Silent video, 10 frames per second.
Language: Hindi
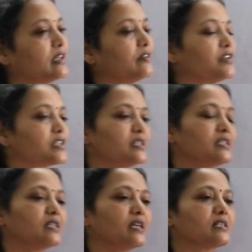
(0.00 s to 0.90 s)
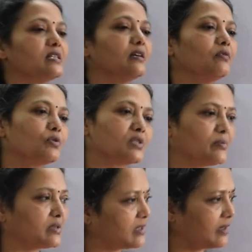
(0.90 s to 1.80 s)
एफिशिएंसी कैसी है वो उसे
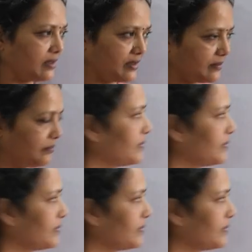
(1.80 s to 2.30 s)
बता रहे हैं